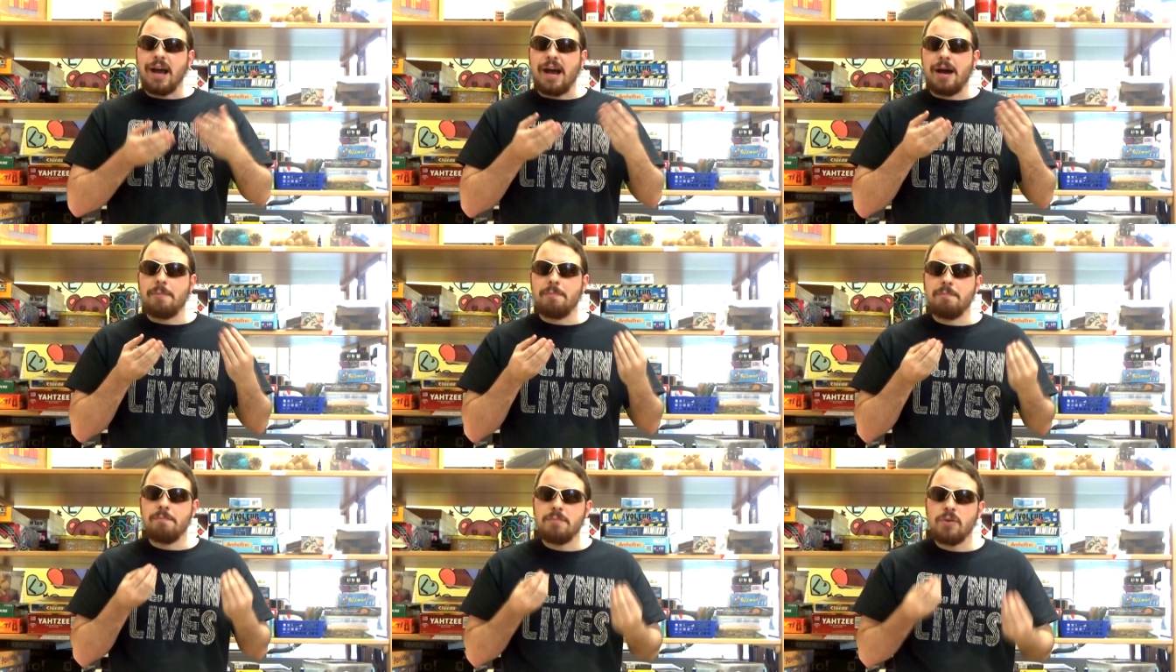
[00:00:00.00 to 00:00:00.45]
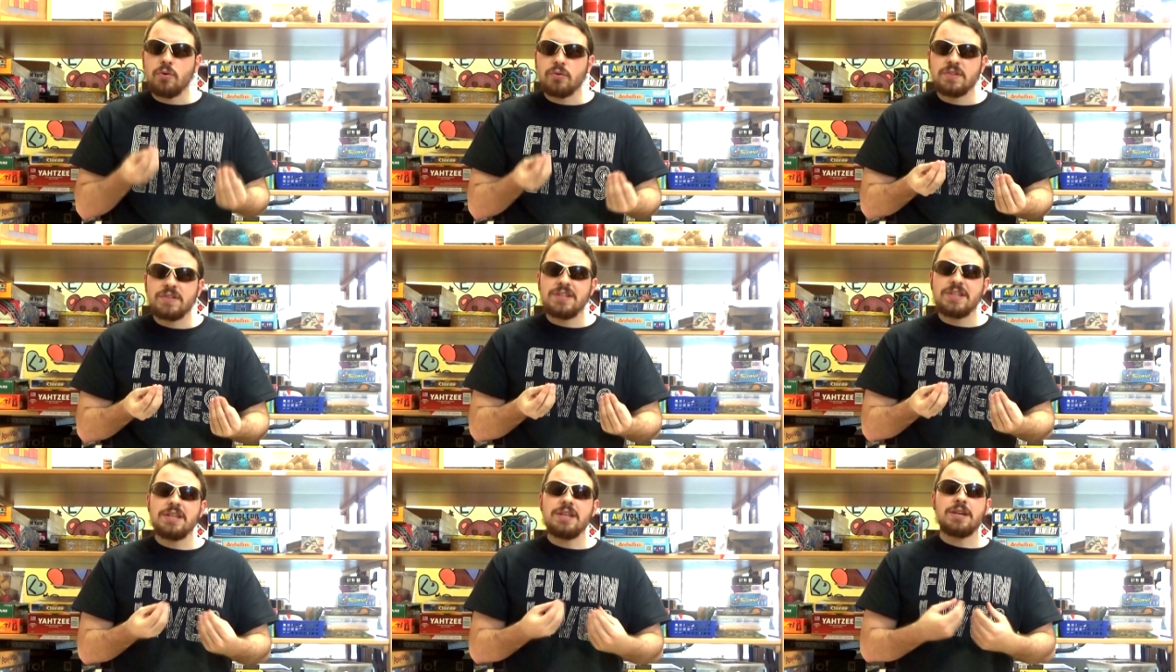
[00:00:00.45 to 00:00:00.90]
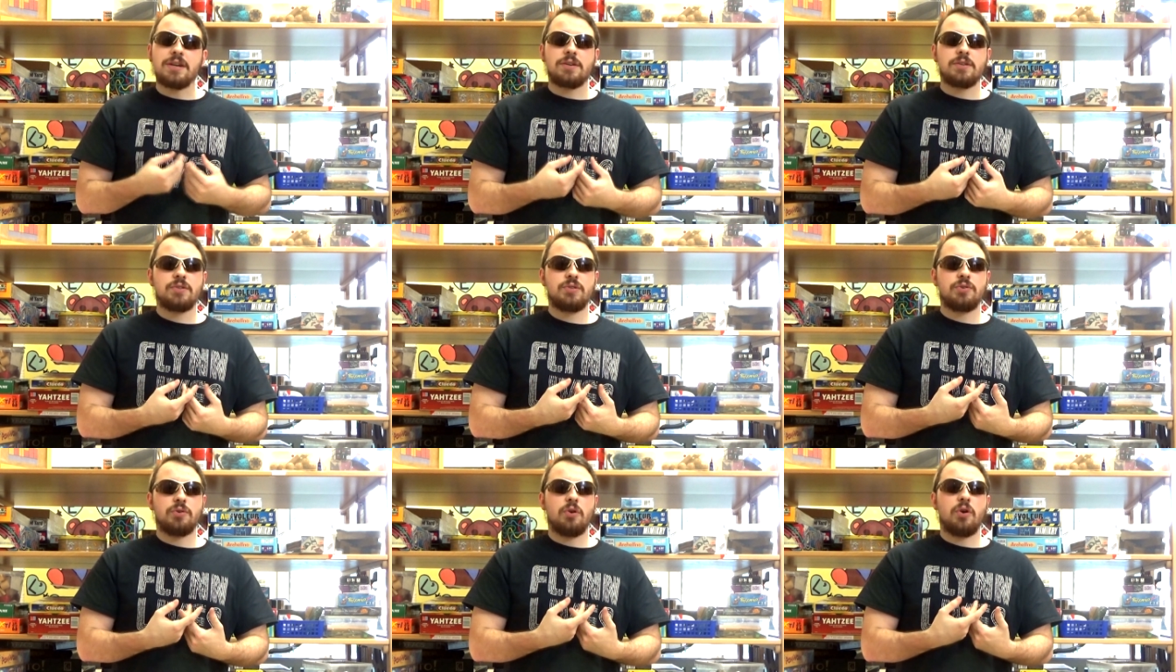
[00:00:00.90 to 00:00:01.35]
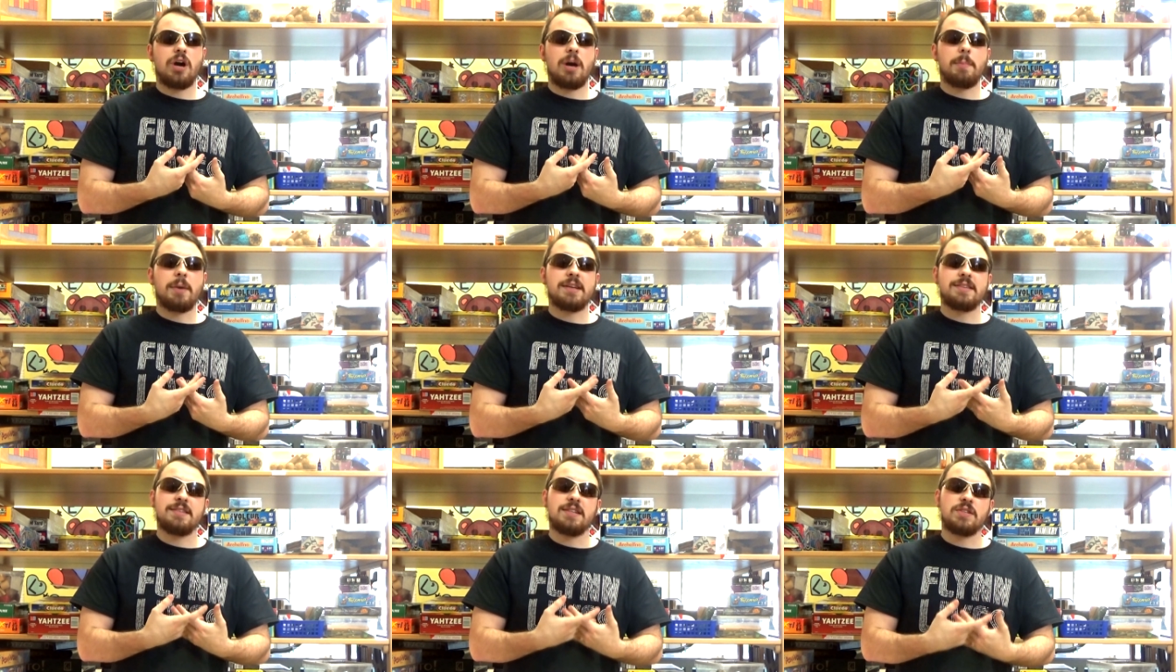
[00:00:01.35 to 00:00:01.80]
à mentir sur leur
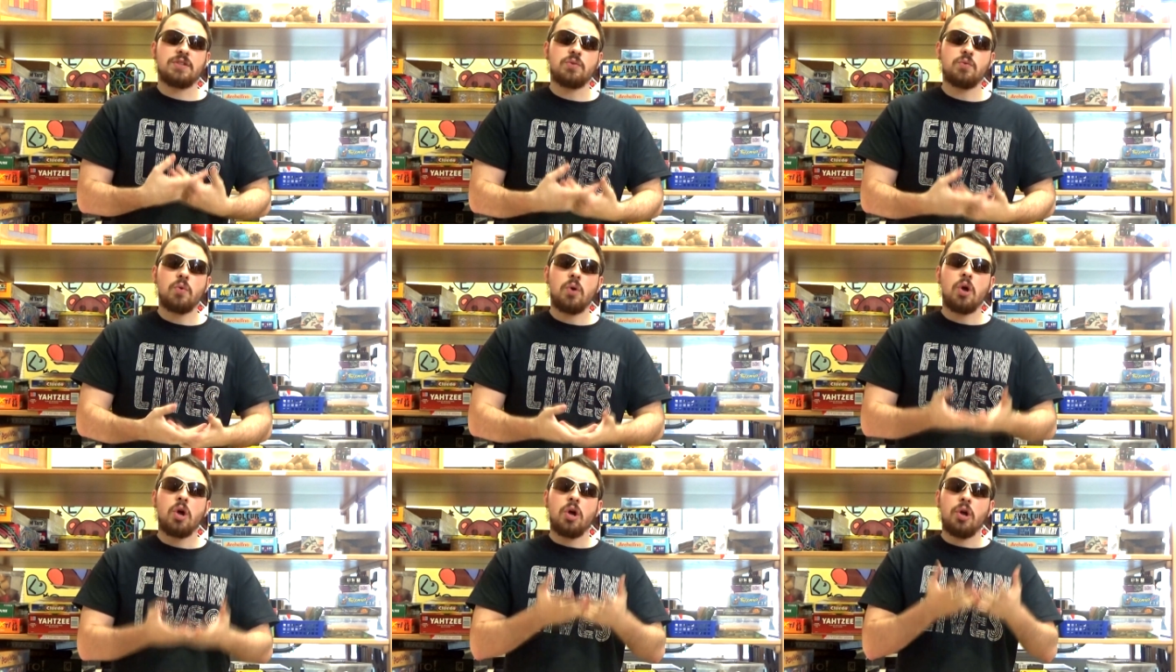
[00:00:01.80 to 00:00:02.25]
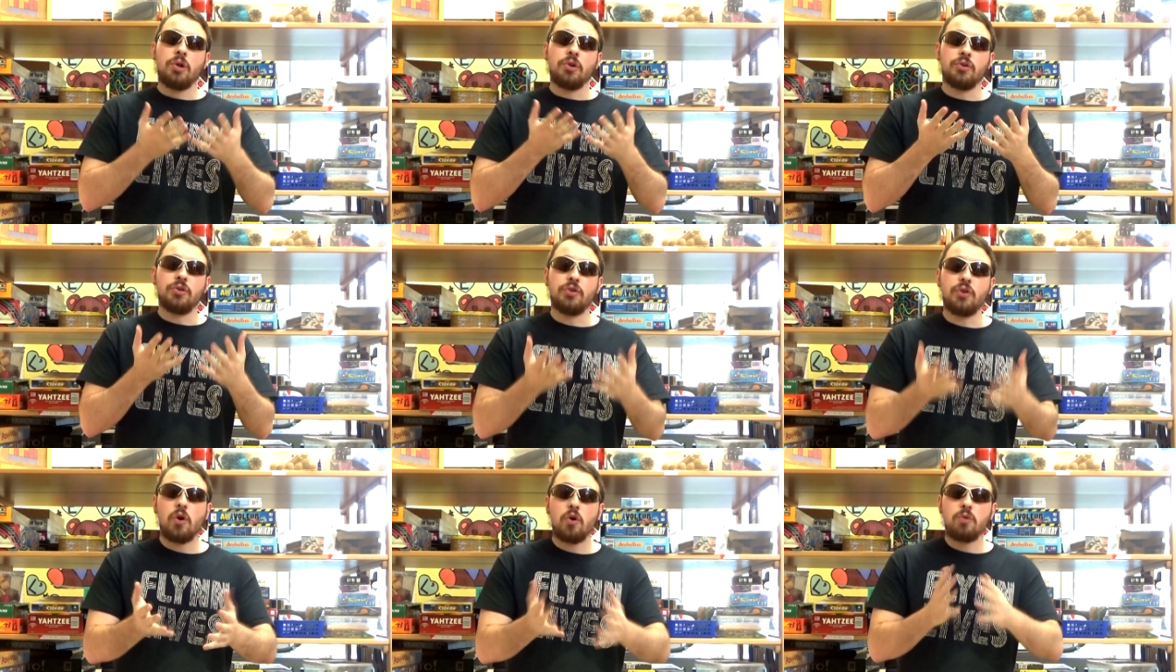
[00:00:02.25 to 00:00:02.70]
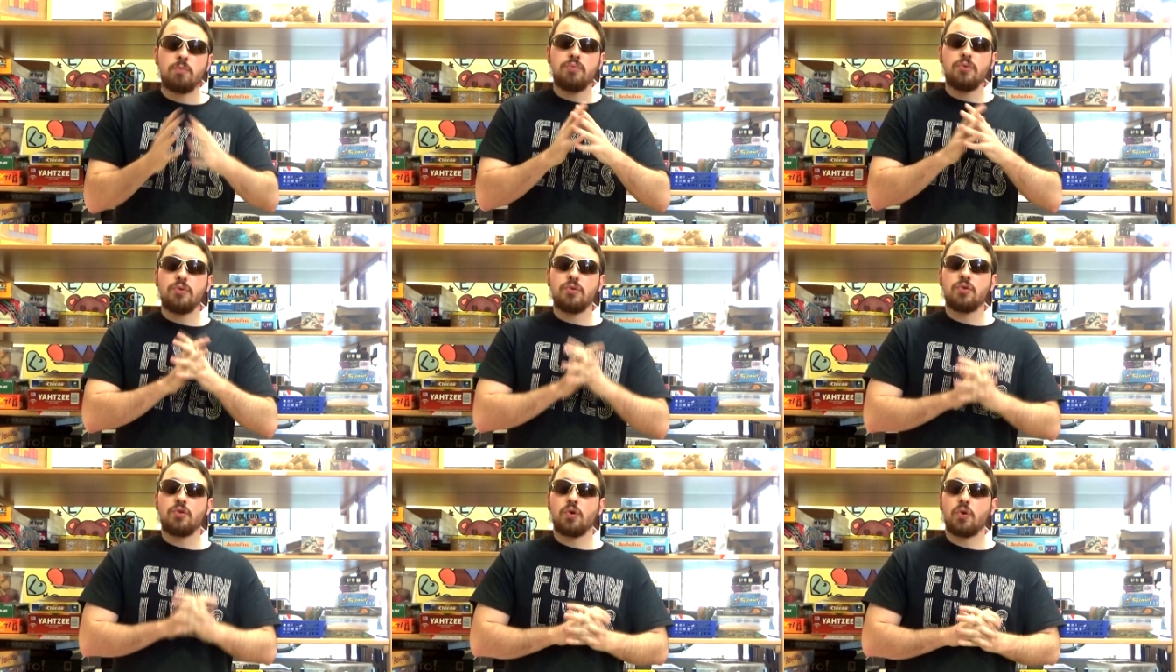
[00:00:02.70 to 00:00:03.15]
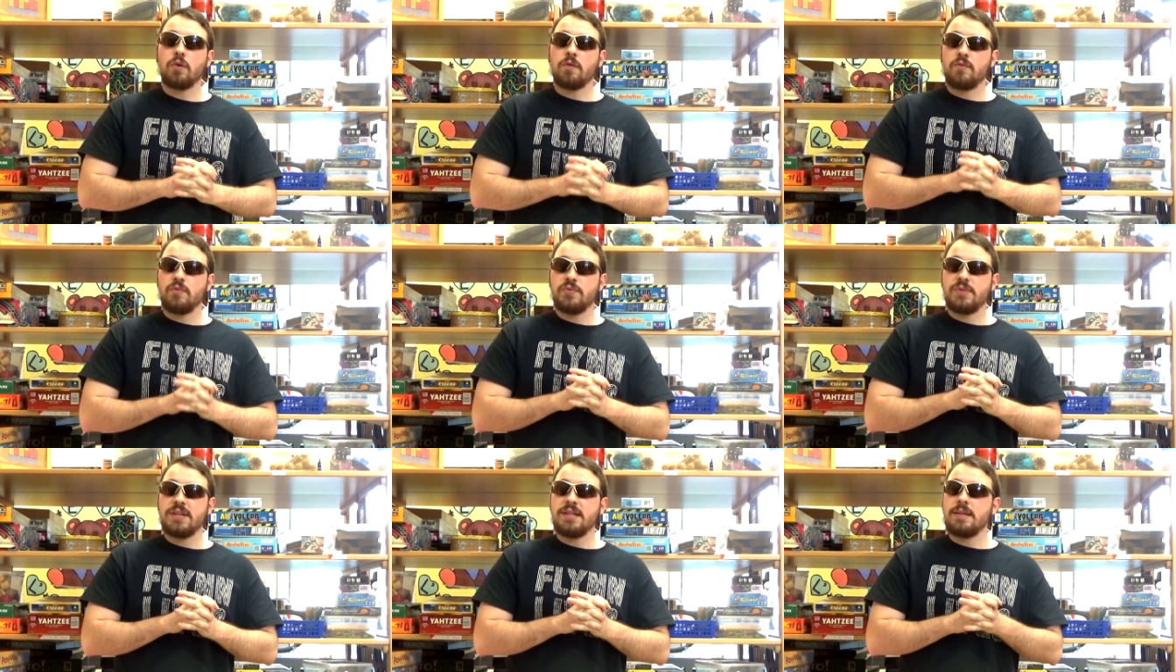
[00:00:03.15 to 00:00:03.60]
appréciation dans le but de
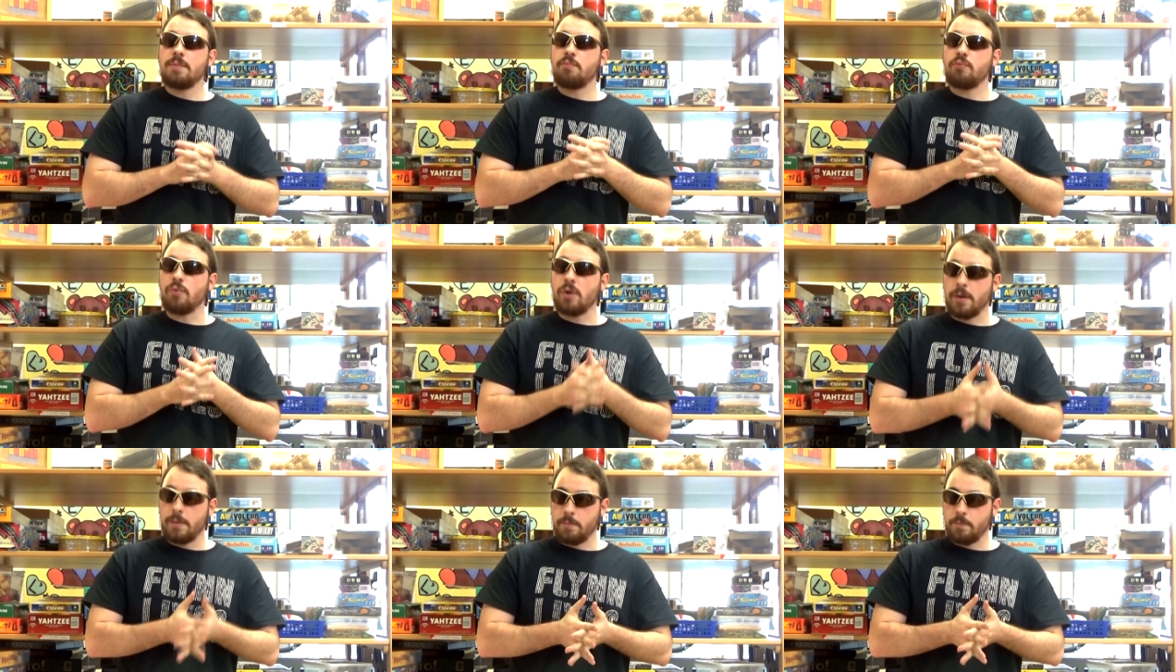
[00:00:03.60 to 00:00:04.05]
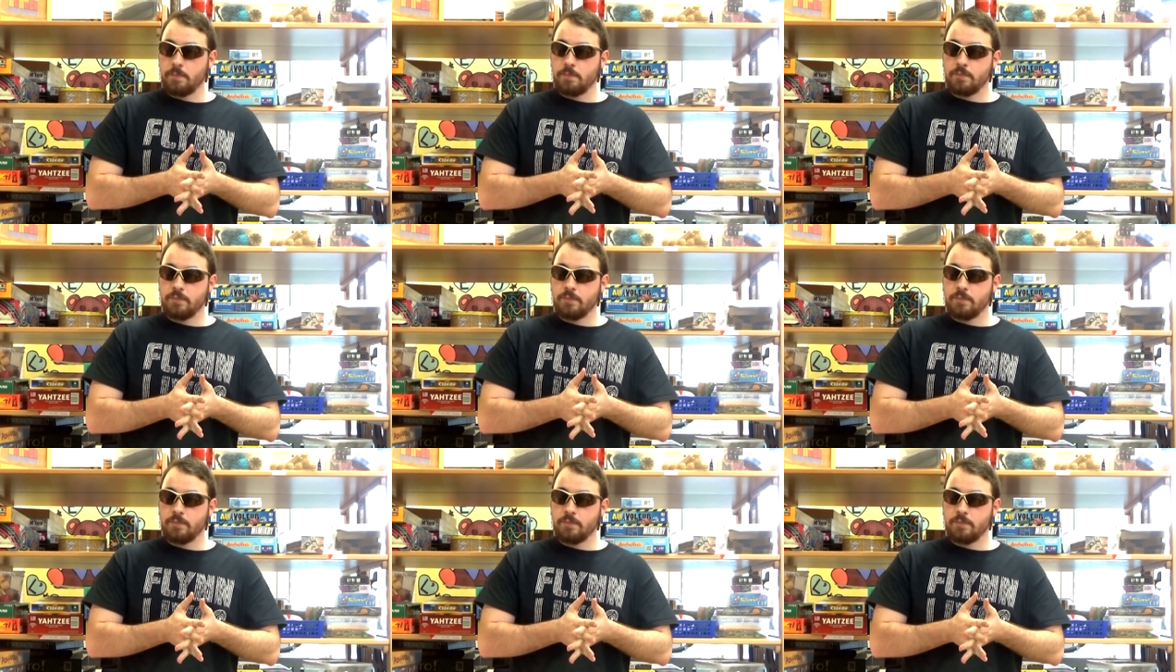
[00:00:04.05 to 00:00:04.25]
refuser des points.